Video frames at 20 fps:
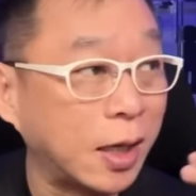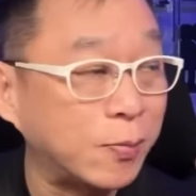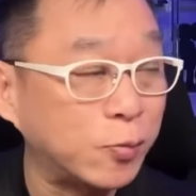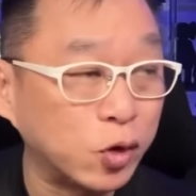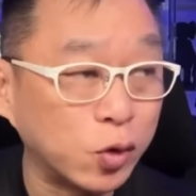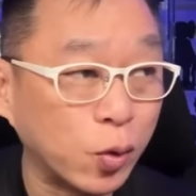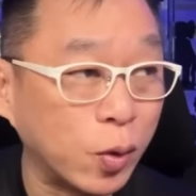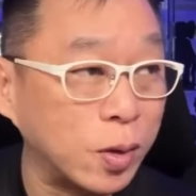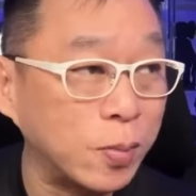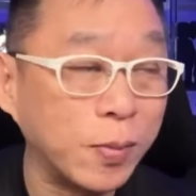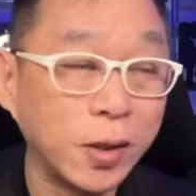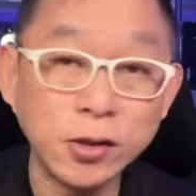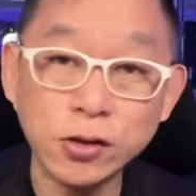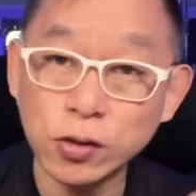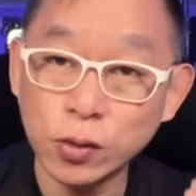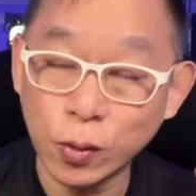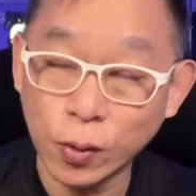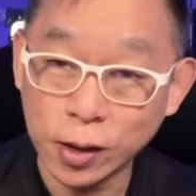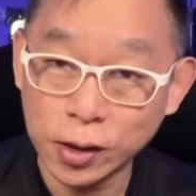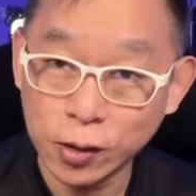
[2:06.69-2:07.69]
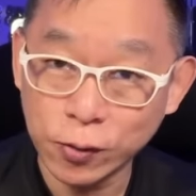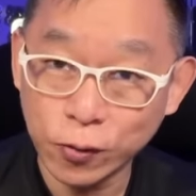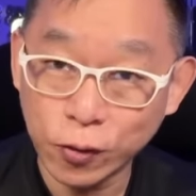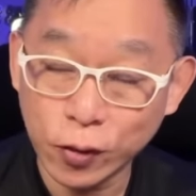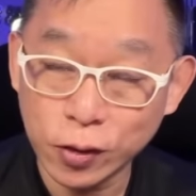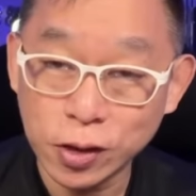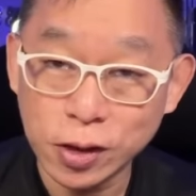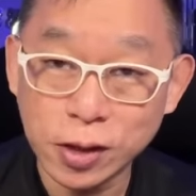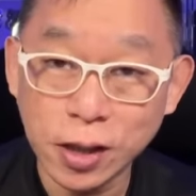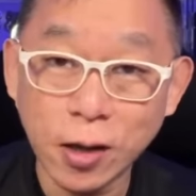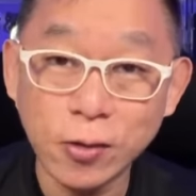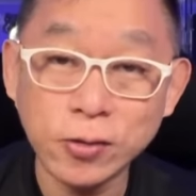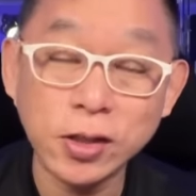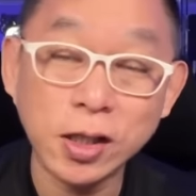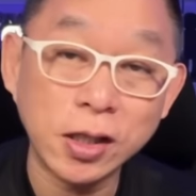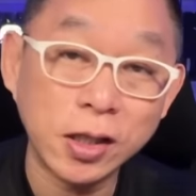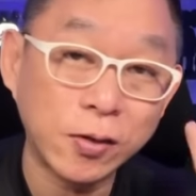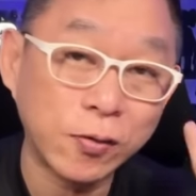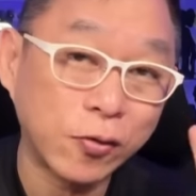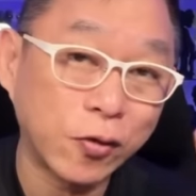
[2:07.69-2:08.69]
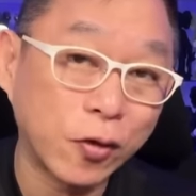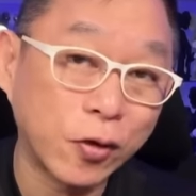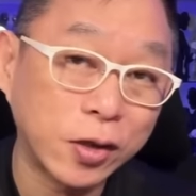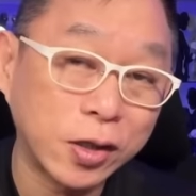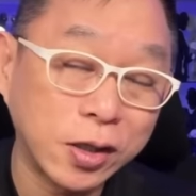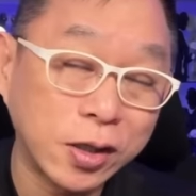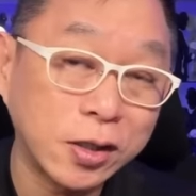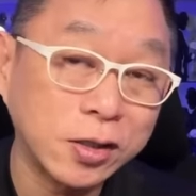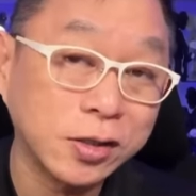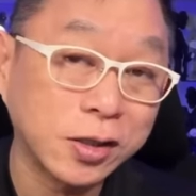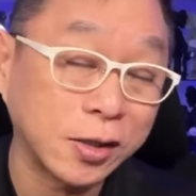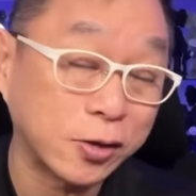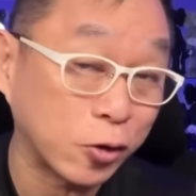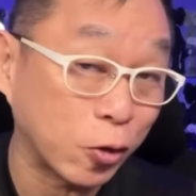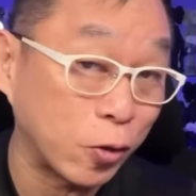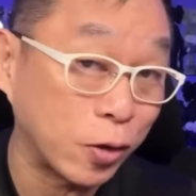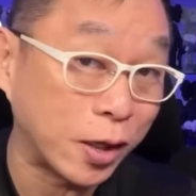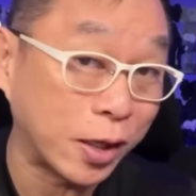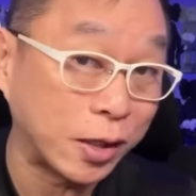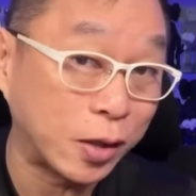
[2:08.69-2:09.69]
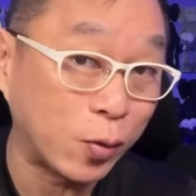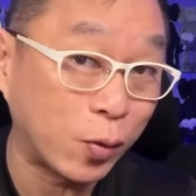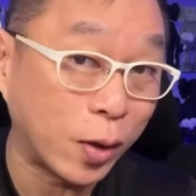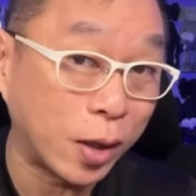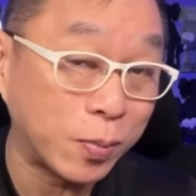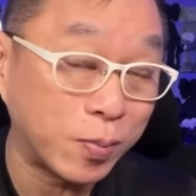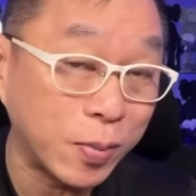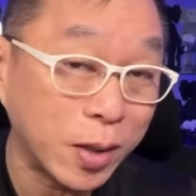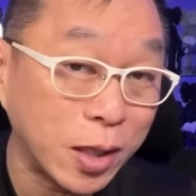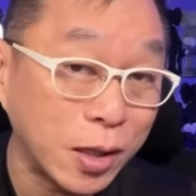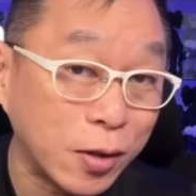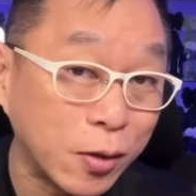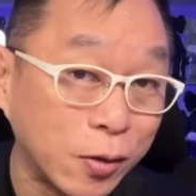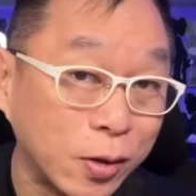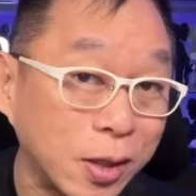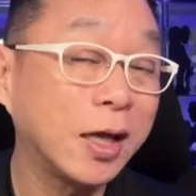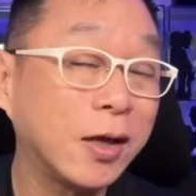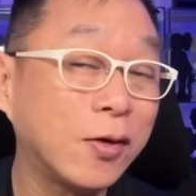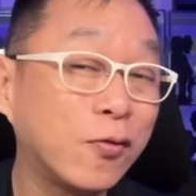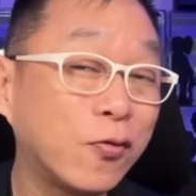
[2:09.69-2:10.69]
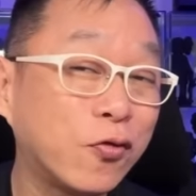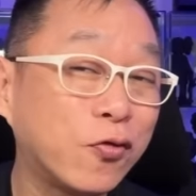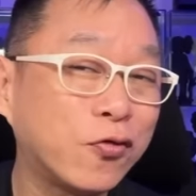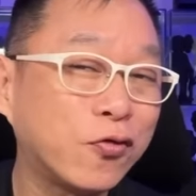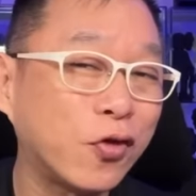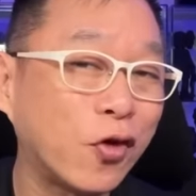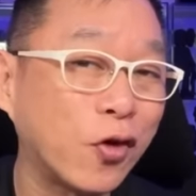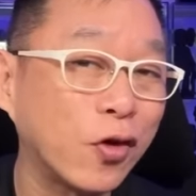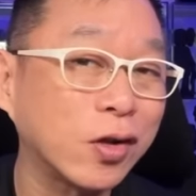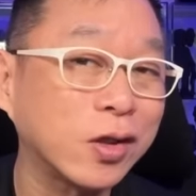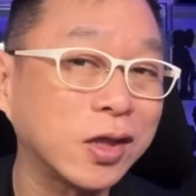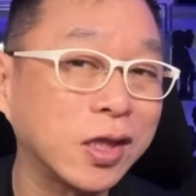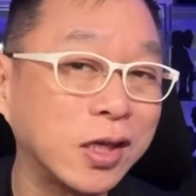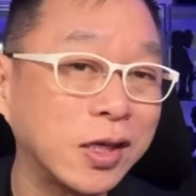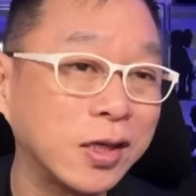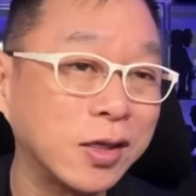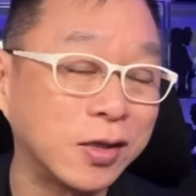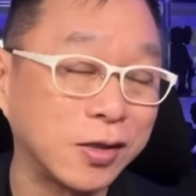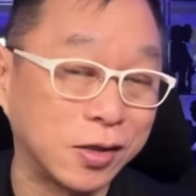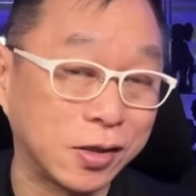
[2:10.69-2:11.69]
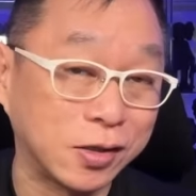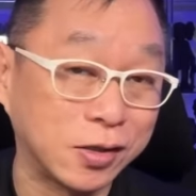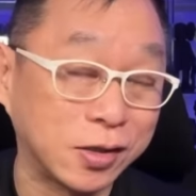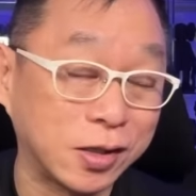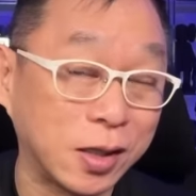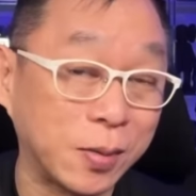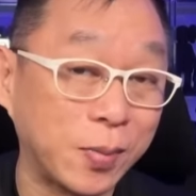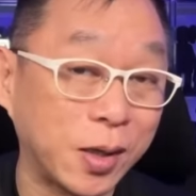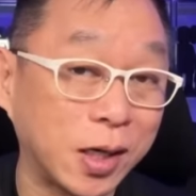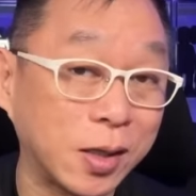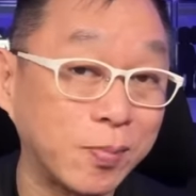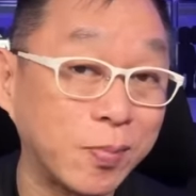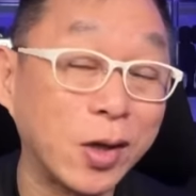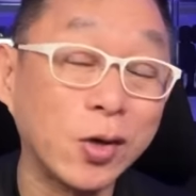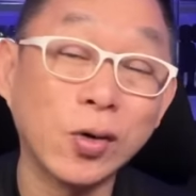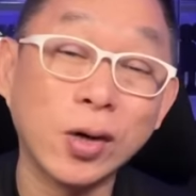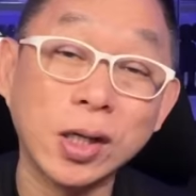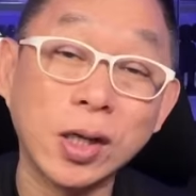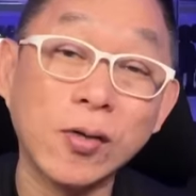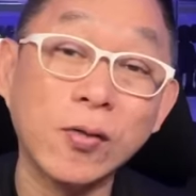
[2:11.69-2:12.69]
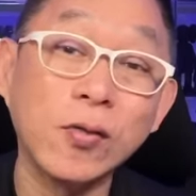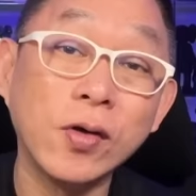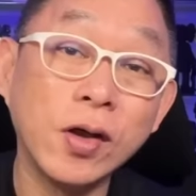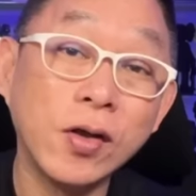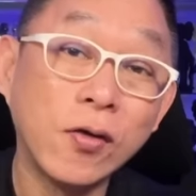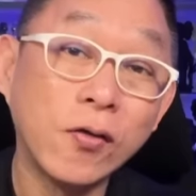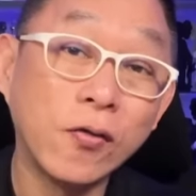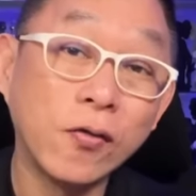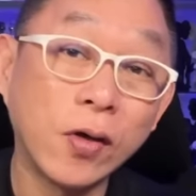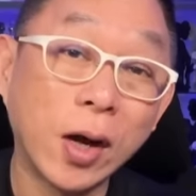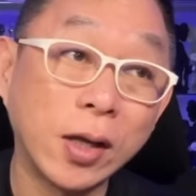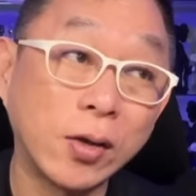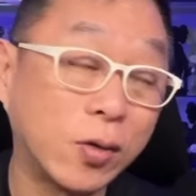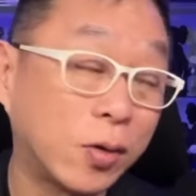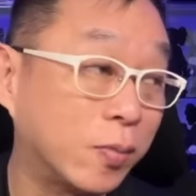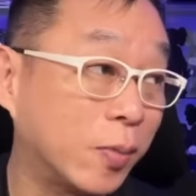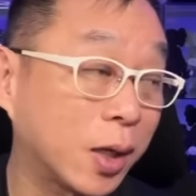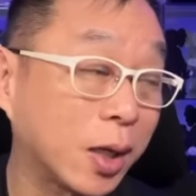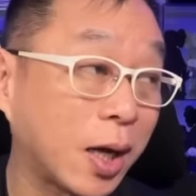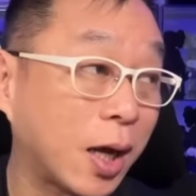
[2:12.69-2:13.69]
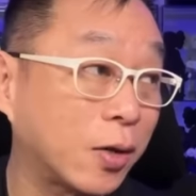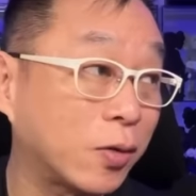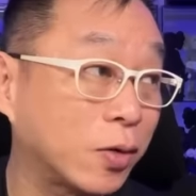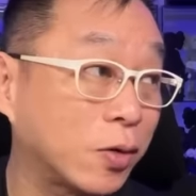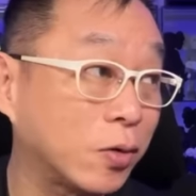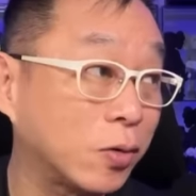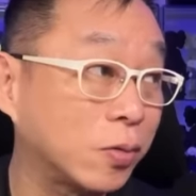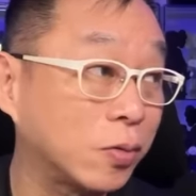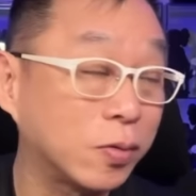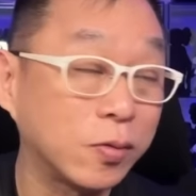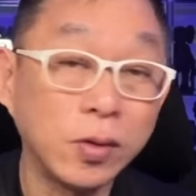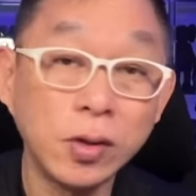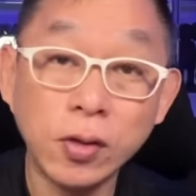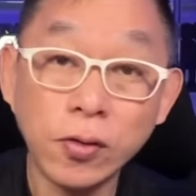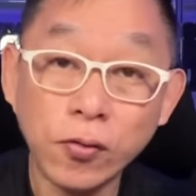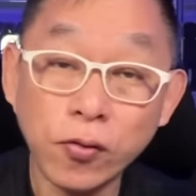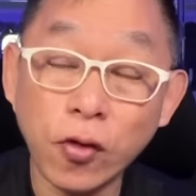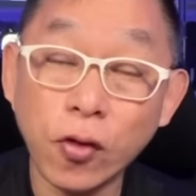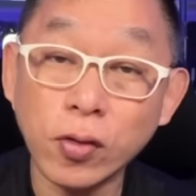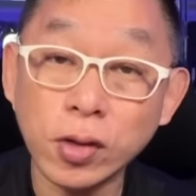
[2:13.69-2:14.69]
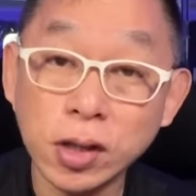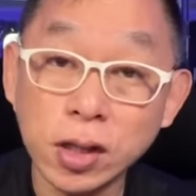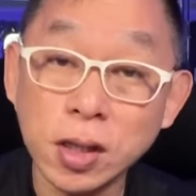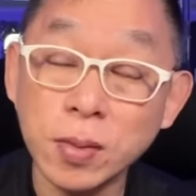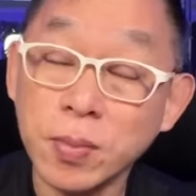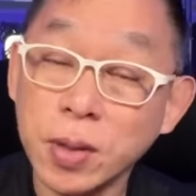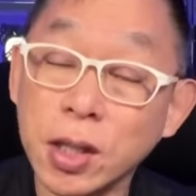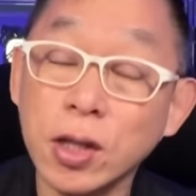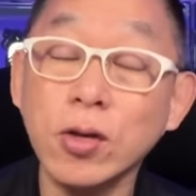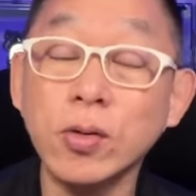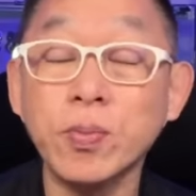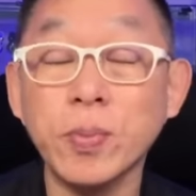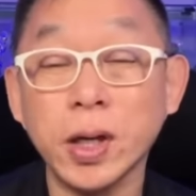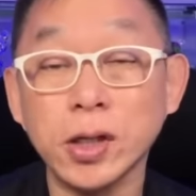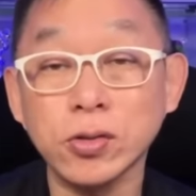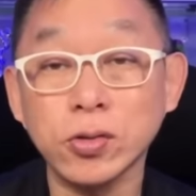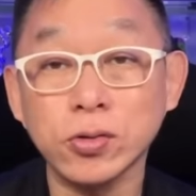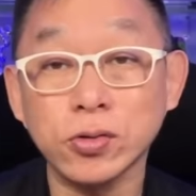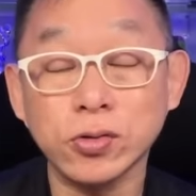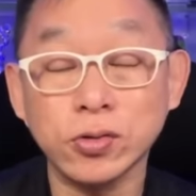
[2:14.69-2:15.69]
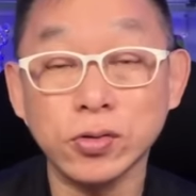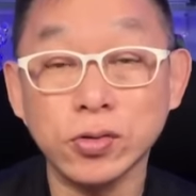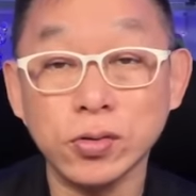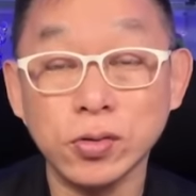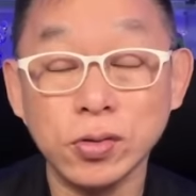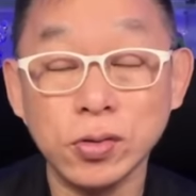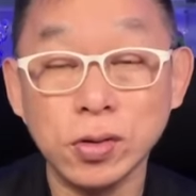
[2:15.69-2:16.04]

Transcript: times 12 months, 240,000 in 4 years, that's already 1 million. In 40 years, di ba? Meron ka ng, ano, magkano yun? 40 million pesos.